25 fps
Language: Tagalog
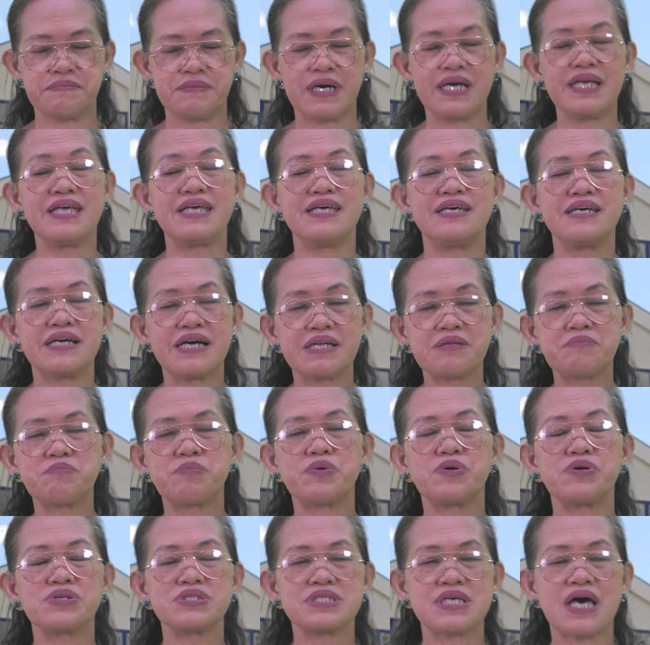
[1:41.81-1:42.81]
Mag-ingat
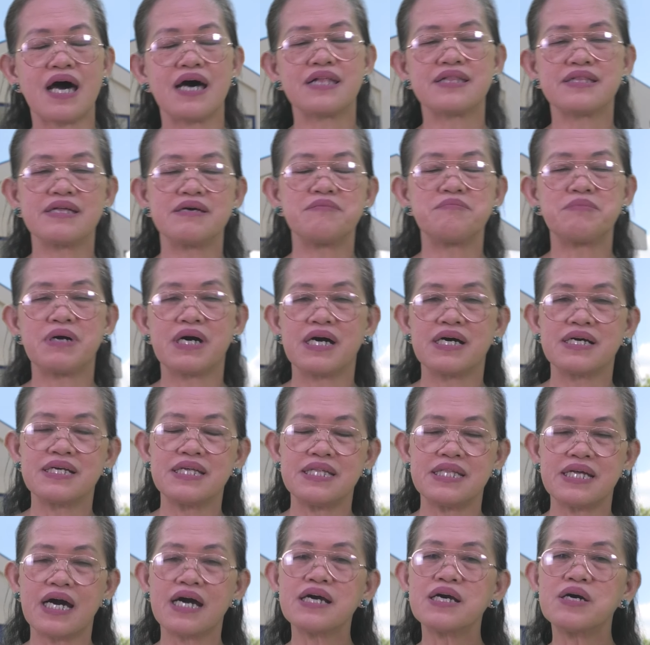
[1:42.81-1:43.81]
po sa ating mga
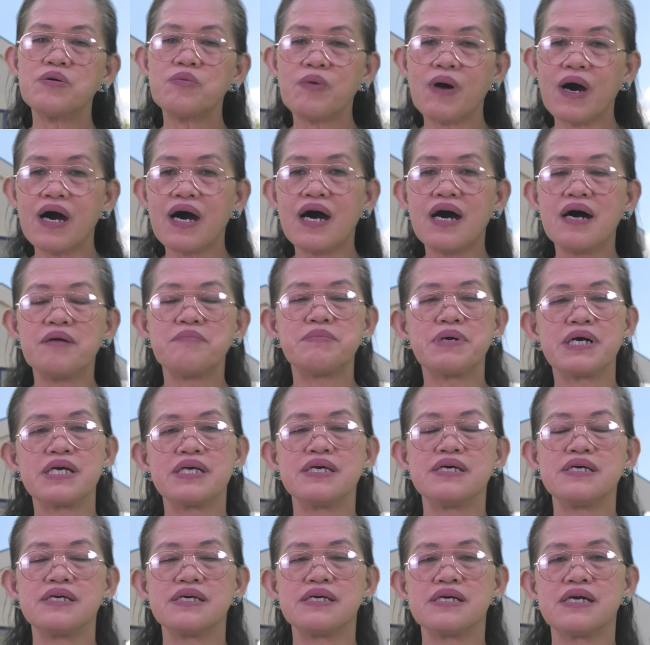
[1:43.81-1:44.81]
ginagawa,
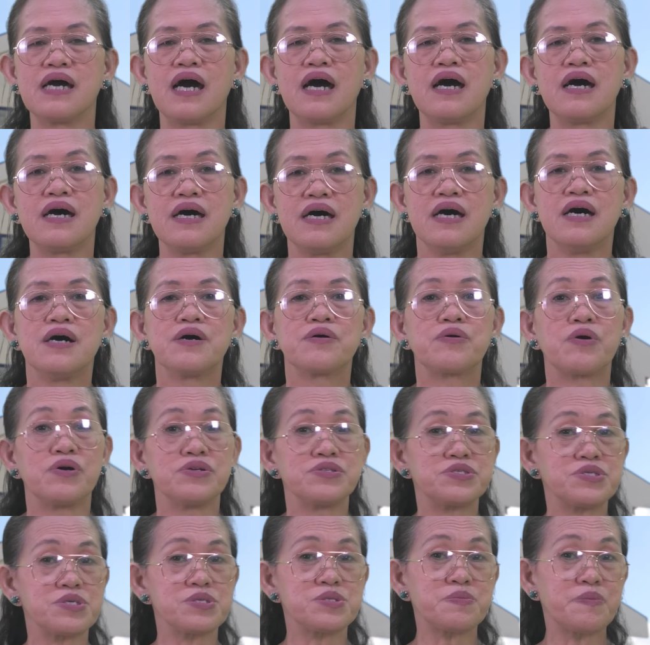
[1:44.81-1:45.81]
maging uh,
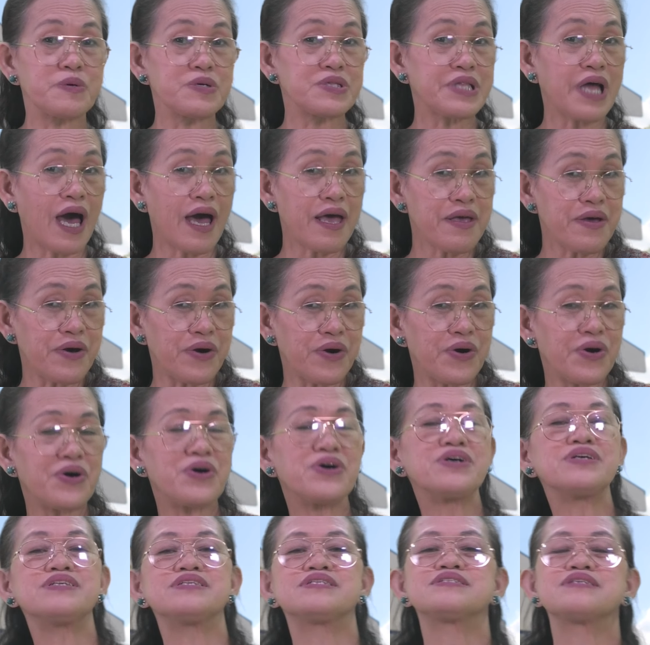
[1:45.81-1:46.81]
conscious po
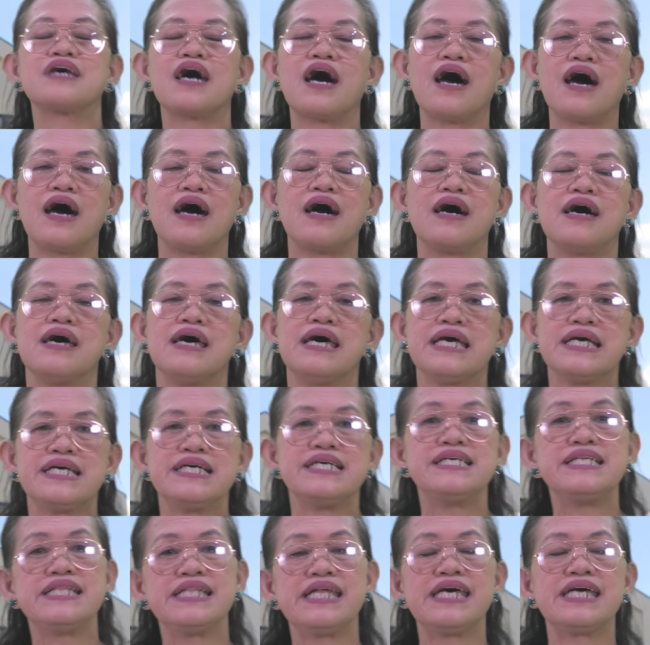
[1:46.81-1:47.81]
tayo sa
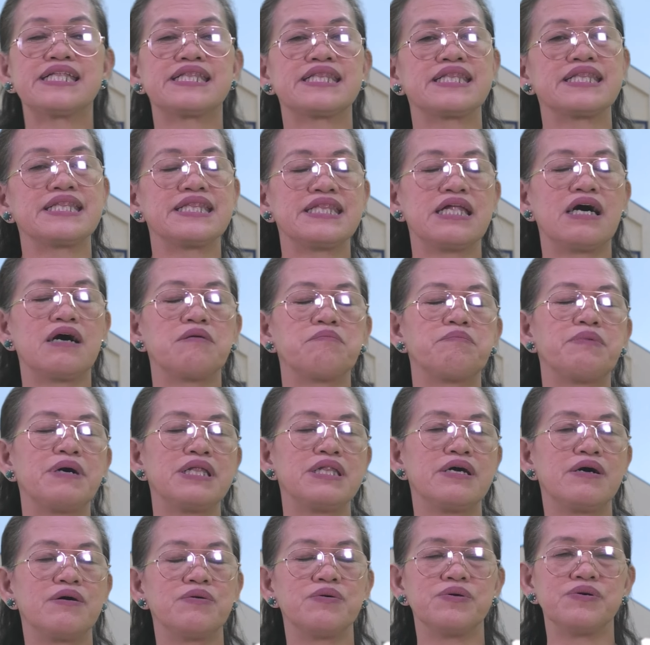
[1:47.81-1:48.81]
init ng
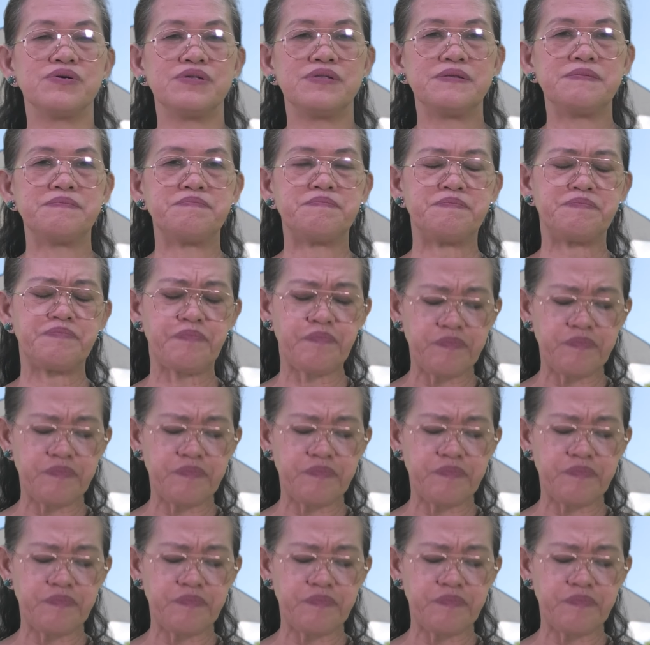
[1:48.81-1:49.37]
panahon.